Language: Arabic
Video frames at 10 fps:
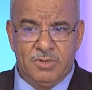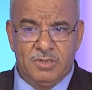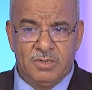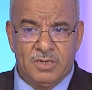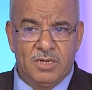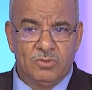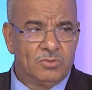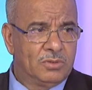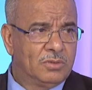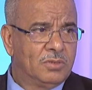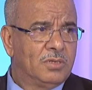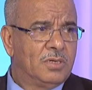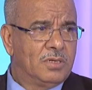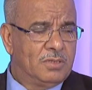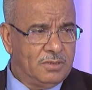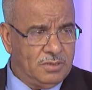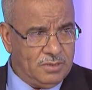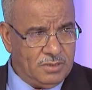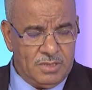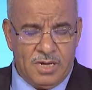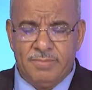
كانت اولى الورشات التي انطلق فيها السيد نعم